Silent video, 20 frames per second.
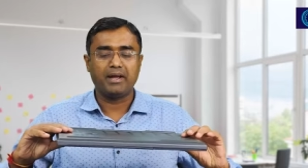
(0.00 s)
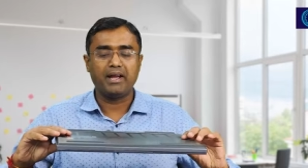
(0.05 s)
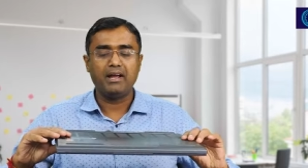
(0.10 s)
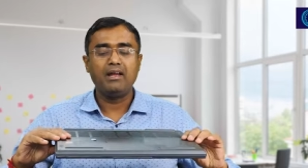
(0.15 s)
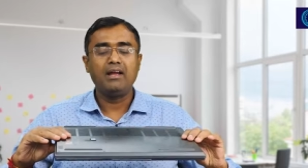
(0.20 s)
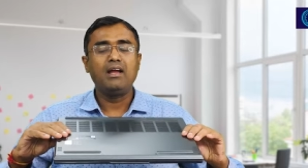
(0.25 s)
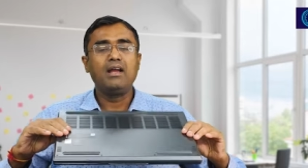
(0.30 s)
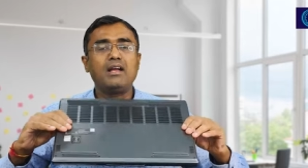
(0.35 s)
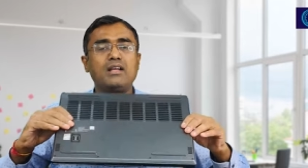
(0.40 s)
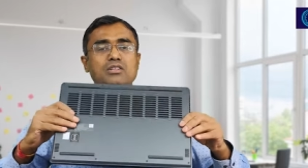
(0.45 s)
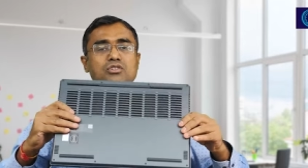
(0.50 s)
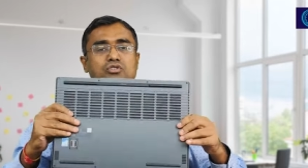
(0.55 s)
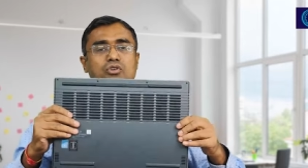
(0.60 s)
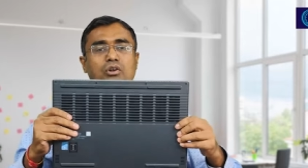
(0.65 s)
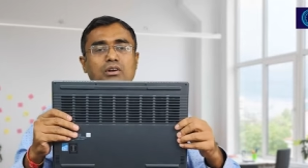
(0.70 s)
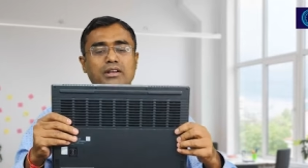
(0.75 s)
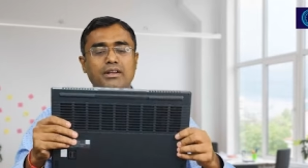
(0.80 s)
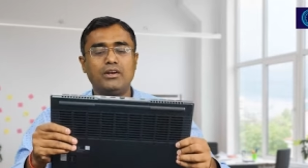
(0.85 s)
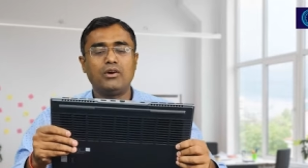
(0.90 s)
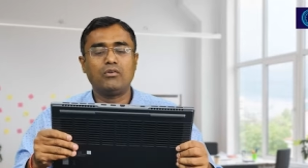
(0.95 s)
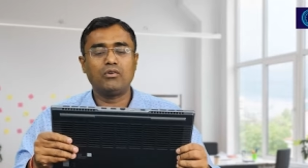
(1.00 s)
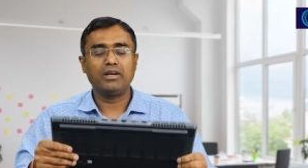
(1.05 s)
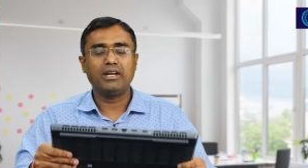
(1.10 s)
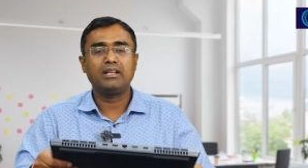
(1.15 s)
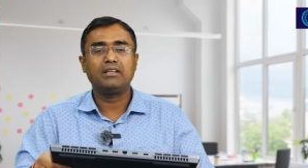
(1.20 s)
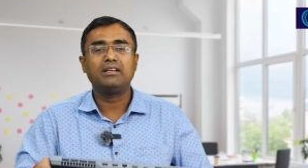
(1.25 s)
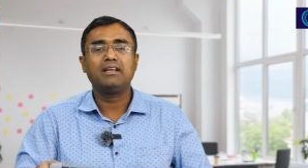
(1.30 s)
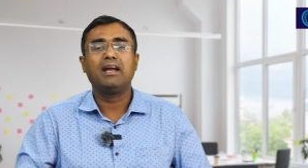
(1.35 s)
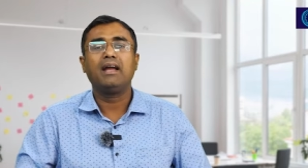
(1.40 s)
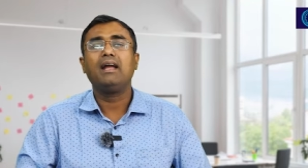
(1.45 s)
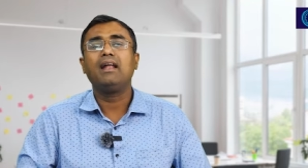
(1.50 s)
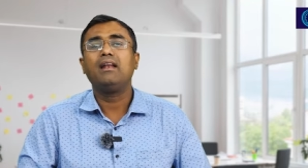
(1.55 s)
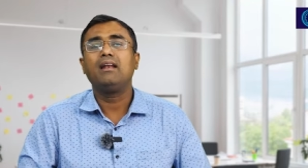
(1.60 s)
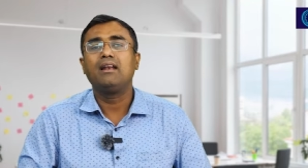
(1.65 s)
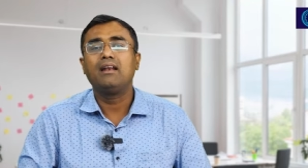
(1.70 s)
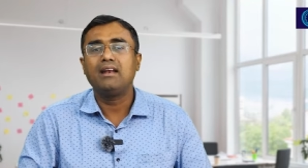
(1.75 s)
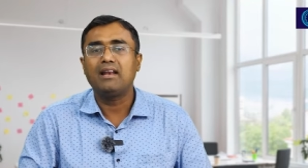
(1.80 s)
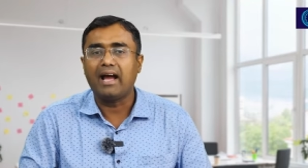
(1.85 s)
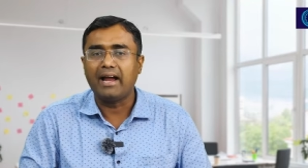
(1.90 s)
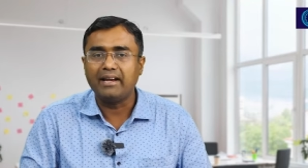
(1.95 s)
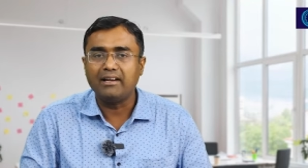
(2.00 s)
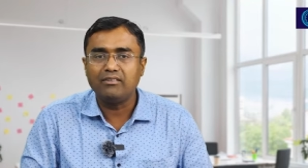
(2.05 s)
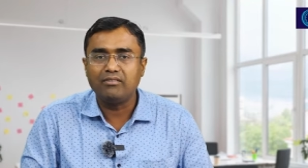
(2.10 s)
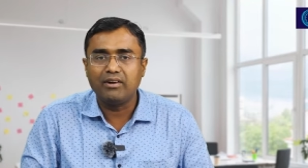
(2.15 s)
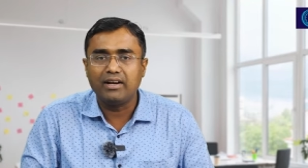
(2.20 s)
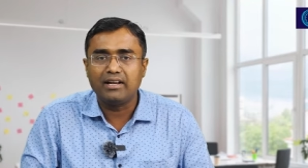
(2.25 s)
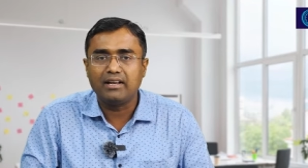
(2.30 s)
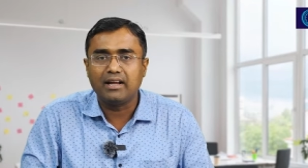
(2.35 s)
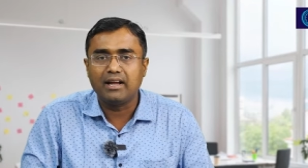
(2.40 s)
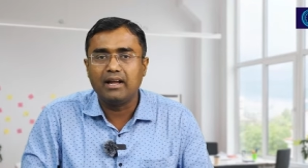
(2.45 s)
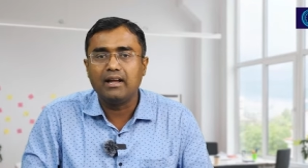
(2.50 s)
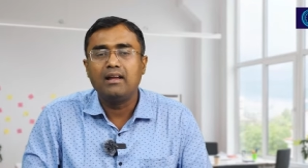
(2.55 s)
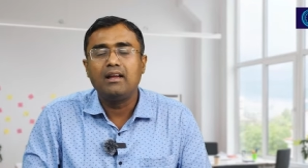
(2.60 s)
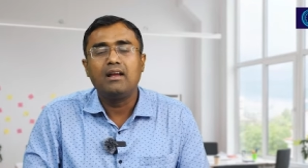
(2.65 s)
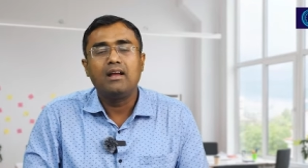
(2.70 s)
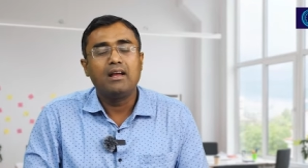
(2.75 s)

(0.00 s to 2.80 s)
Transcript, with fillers: है जो लिनोवा ने दिया है लाइट वेट है